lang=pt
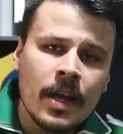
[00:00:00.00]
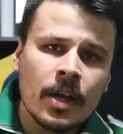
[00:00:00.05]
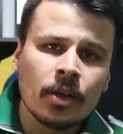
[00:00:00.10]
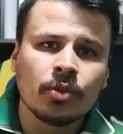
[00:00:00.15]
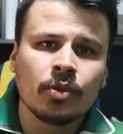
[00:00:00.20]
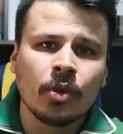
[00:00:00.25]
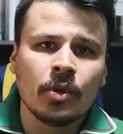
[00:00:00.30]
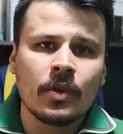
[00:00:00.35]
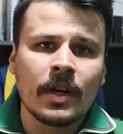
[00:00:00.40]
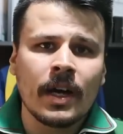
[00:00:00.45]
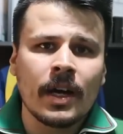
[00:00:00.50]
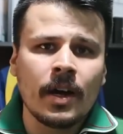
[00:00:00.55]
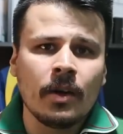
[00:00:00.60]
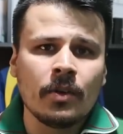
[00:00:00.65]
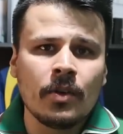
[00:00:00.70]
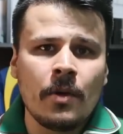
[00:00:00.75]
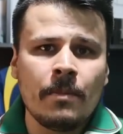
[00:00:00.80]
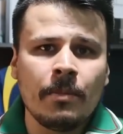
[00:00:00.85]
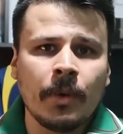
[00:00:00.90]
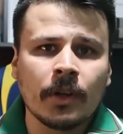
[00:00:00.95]
eu tô no canal
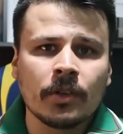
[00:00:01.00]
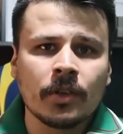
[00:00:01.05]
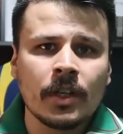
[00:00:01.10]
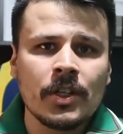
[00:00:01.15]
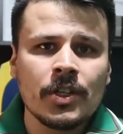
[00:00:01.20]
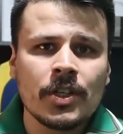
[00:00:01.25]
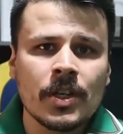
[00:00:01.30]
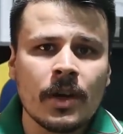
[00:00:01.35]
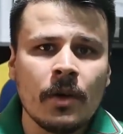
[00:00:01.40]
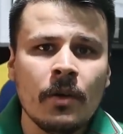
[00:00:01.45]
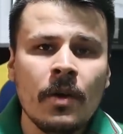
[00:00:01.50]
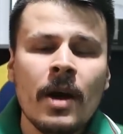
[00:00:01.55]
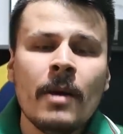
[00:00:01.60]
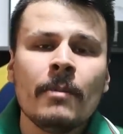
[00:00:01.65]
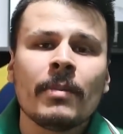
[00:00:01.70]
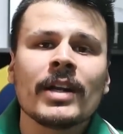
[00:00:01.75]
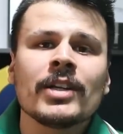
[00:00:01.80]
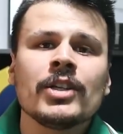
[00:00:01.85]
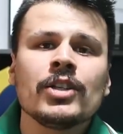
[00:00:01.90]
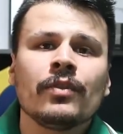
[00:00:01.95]
Não Importa o Que Digam,
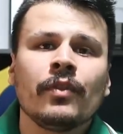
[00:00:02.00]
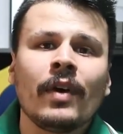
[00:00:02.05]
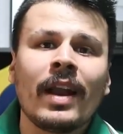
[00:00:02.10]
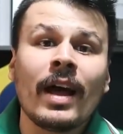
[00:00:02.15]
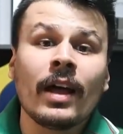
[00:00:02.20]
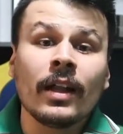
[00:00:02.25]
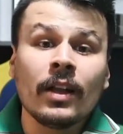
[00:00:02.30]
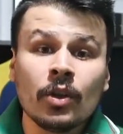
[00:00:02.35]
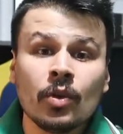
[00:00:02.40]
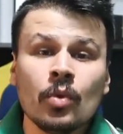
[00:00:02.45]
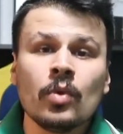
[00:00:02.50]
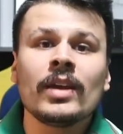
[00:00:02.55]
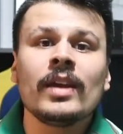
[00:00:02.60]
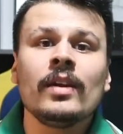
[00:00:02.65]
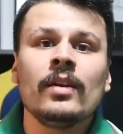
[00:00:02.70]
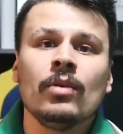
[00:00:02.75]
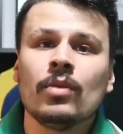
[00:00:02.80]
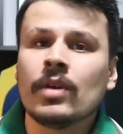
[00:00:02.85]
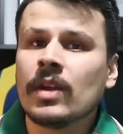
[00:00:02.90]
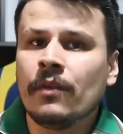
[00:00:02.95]
pra gente falar do
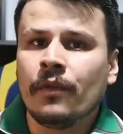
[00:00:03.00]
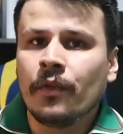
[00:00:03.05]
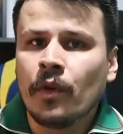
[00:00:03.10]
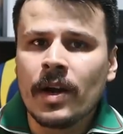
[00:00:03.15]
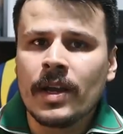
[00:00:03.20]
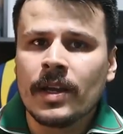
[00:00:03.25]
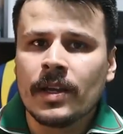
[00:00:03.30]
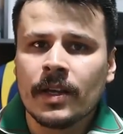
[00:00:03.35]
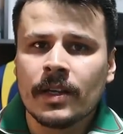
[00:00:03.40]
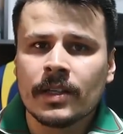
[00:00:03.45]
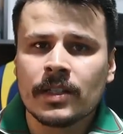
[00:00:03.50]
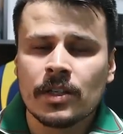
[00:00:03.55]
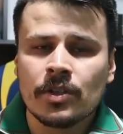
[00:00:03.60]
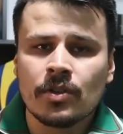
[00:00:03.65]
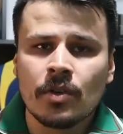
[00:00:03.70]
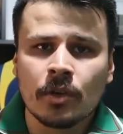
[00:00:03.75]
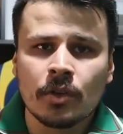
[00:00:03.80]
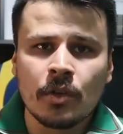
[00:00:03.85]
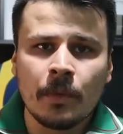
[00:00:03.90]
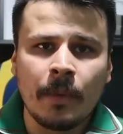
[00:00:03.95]
que, o que foi esse
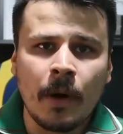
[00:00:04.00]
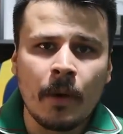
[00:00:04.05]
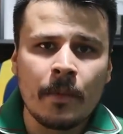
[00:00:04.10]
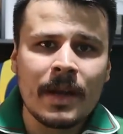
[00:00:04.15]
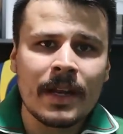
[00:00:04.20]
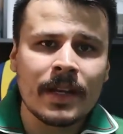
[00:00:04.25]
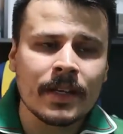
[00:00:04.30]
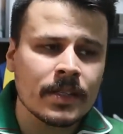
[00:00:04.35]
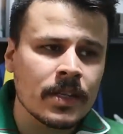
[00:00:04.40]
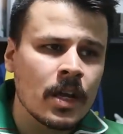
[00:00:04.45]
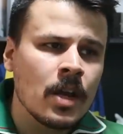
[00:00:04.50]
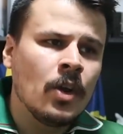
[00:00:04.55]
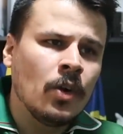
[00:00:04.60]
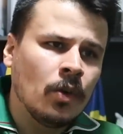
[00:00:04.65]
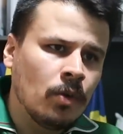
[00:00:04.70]
jogo do Palmeiras.